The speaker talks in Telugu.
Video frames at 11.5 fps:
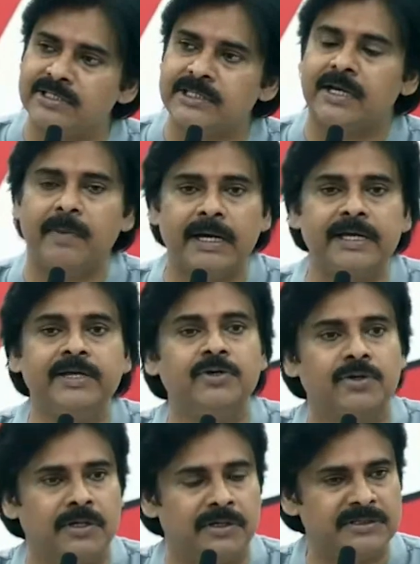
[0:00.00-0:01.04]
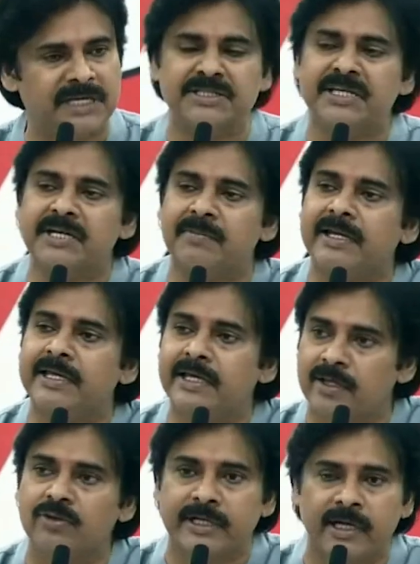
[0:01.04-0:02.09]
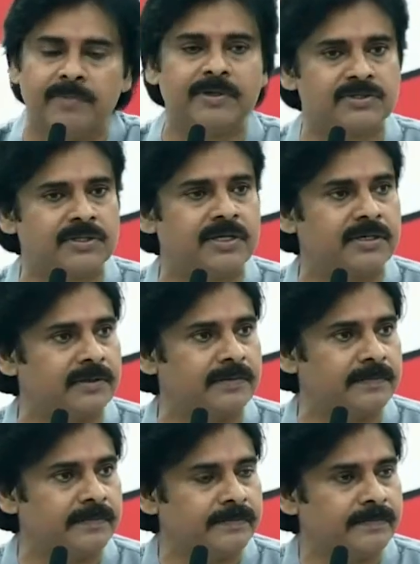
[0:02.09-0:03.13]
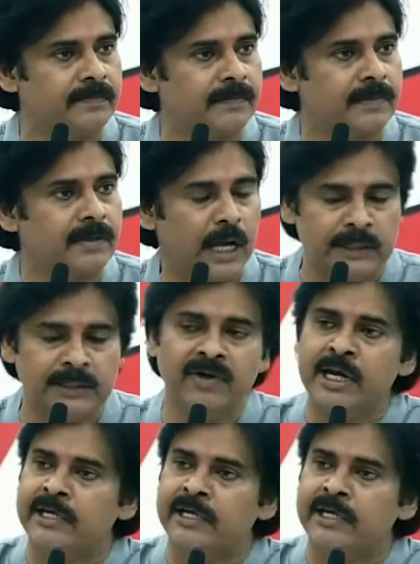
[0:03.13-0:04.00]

చాలా బలహీనుణ్ణి జనసేన బలహీనంగా ఉంది ఇంకా ప్రస్తుతానికి అందువల్ల నాకు